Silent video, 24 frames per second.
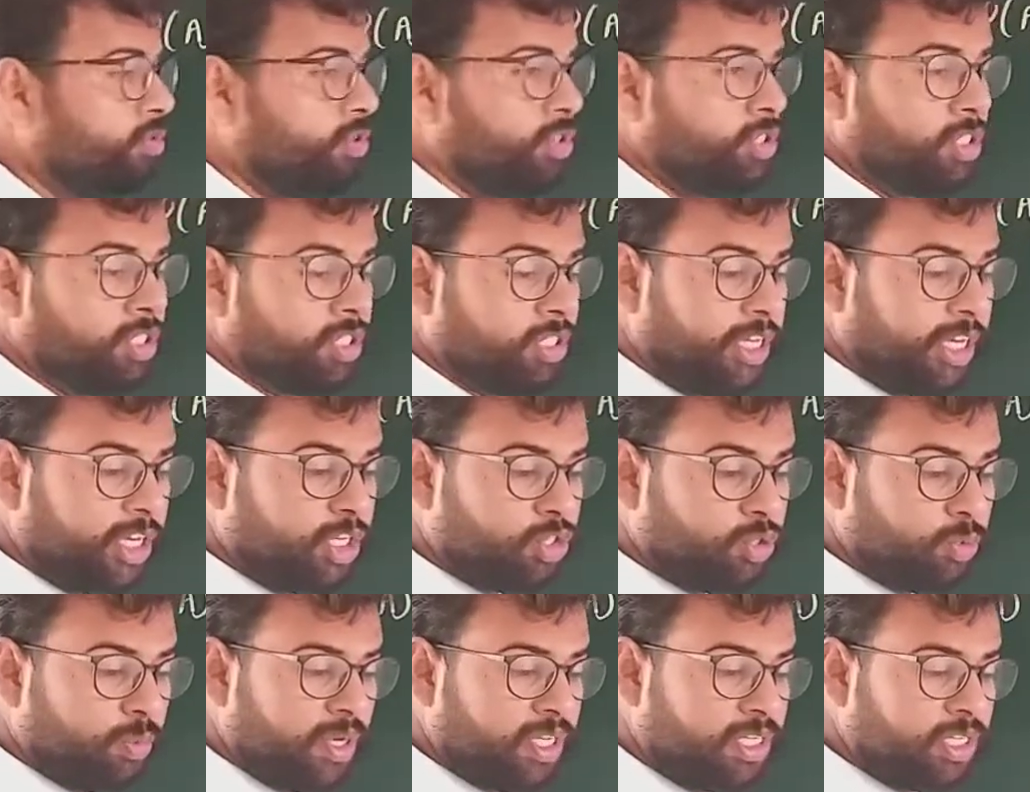
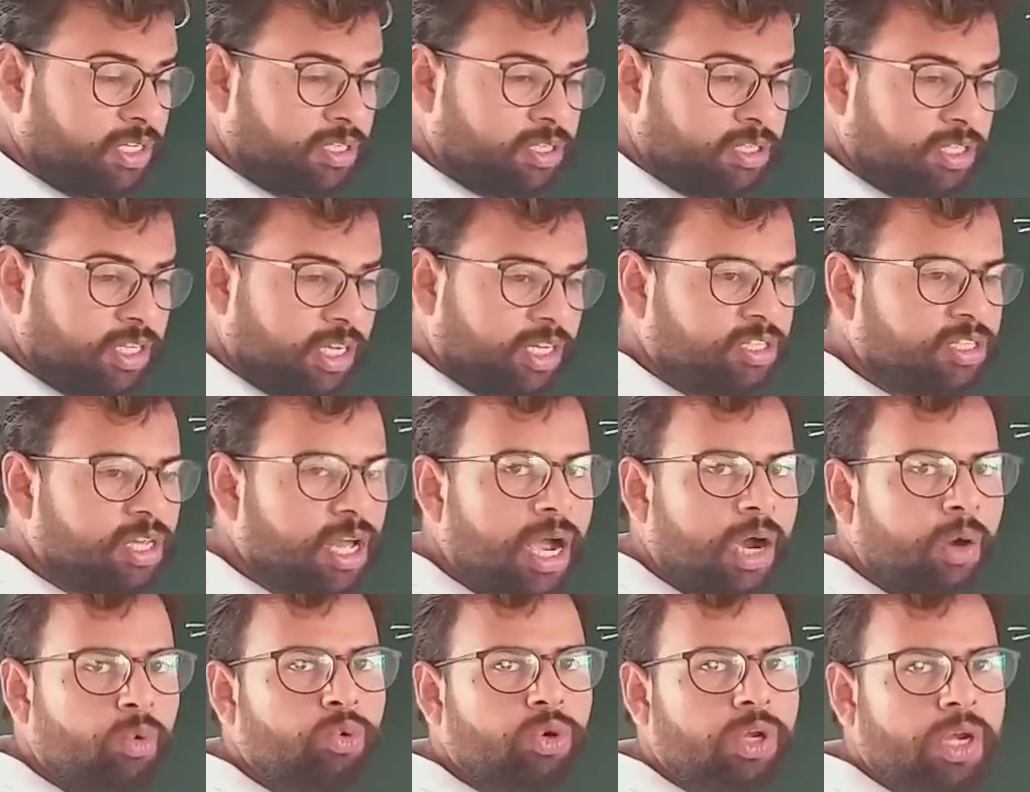सिक्स में से सिक्स
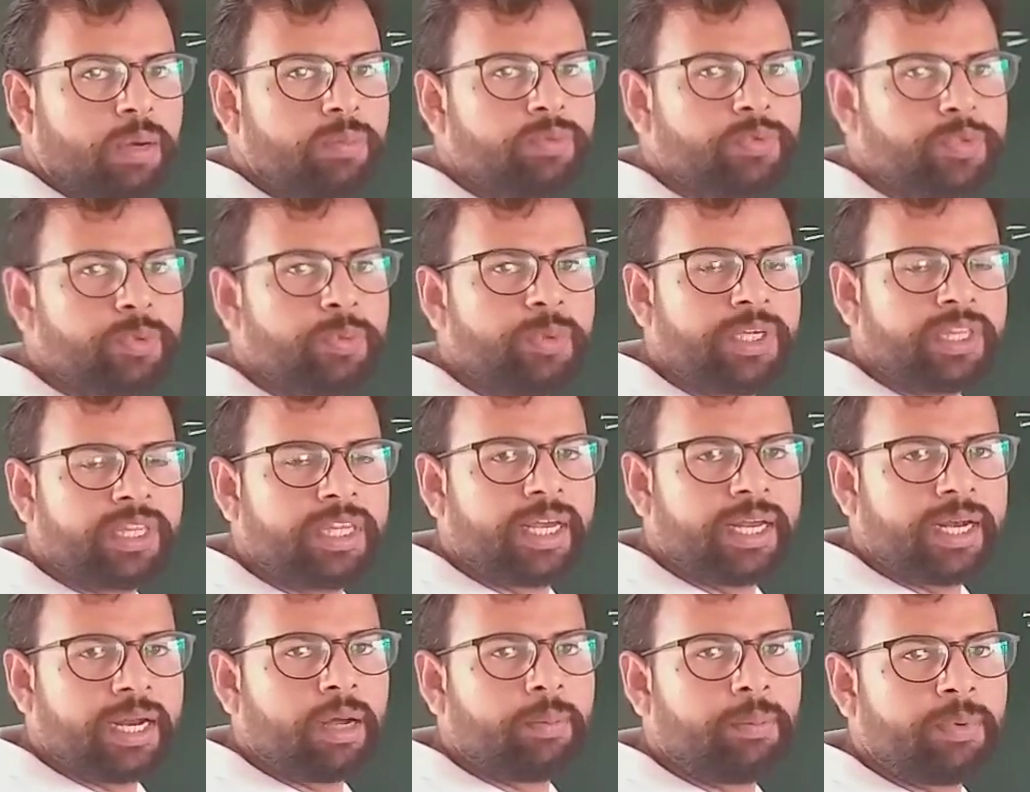आउटकम्स भी
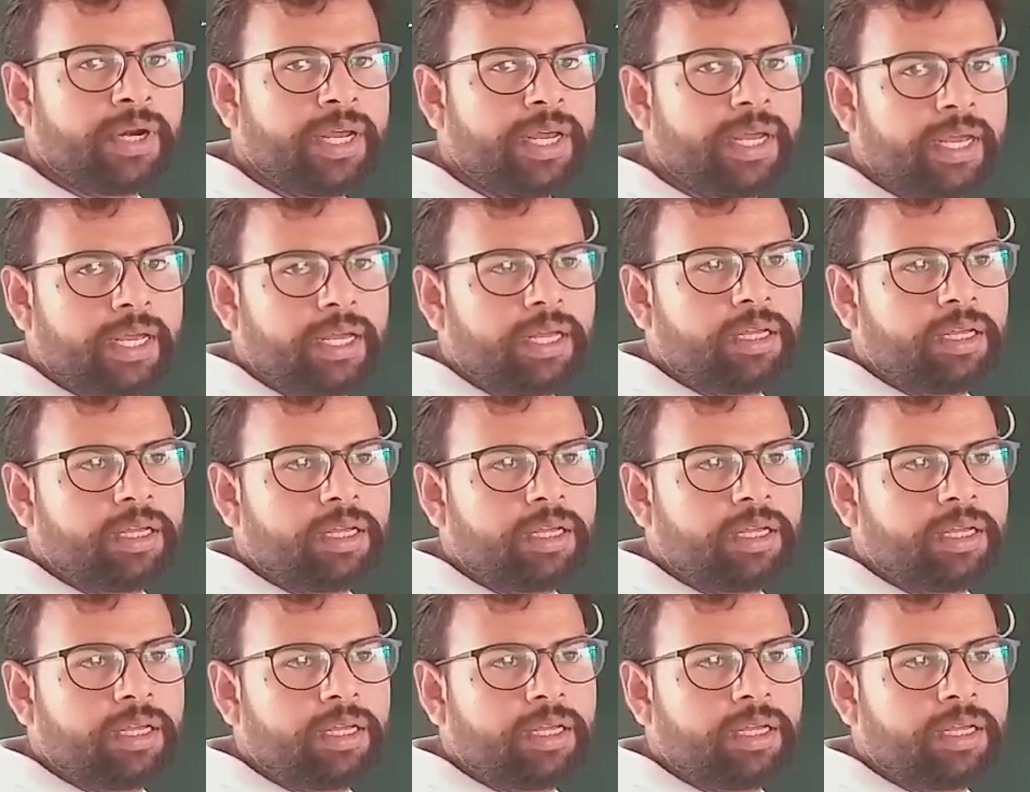थे ना अपने